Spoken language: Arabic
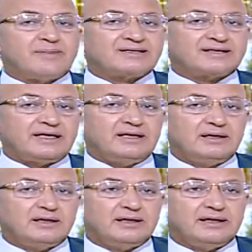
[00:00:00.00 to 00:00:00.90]
المصري
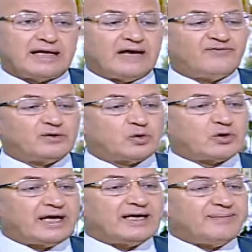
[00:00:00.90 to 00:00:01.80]
كان في
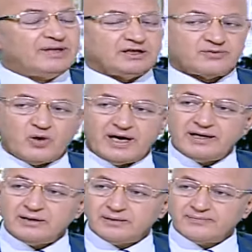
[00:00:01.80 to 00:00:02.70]
تركيا من
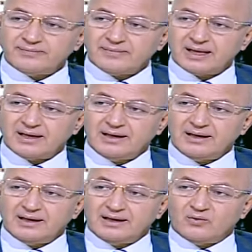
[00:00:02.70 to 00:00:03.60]
أسبوعين
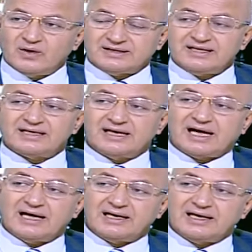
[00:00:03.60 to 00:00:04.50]
وزير
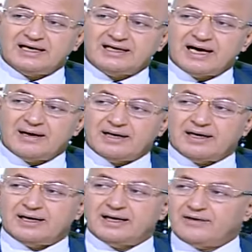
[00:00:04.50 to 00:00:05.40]
الخارجية
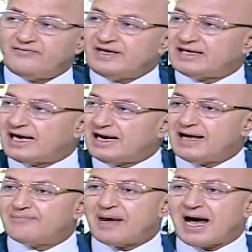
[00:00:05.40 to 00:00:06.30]
آه، في
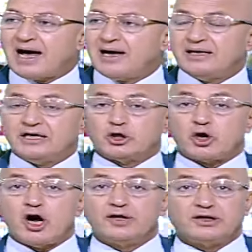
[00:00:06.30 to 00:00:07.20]
كلام مع
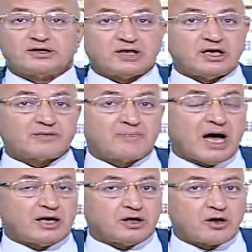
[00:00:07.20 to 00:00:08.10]
إيران اتصالات
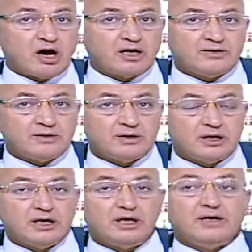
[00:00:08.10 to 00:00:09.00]
مع إيران
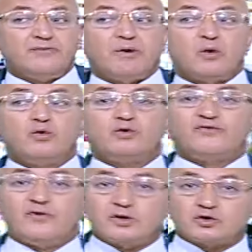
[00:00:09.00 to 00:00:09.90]

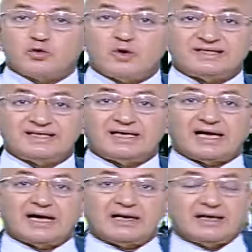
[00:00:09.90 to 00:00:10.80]
موجود في موسكو وزير
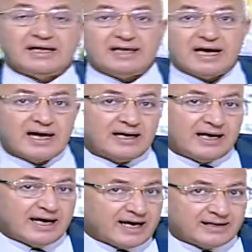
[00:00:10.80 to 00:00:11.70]
الخارجية
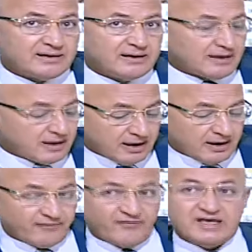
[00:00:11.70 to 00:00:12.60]
الآن
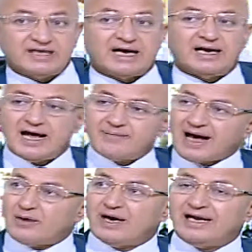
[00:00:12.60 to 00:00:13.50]
في كلام
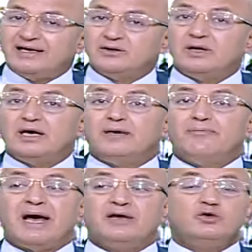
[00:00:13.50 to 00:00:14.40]
حوالين
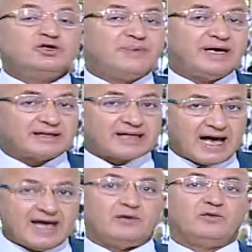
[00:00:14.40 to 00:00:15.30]
ما يشبه
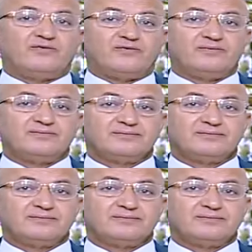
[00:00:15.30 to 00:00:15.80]
التحالف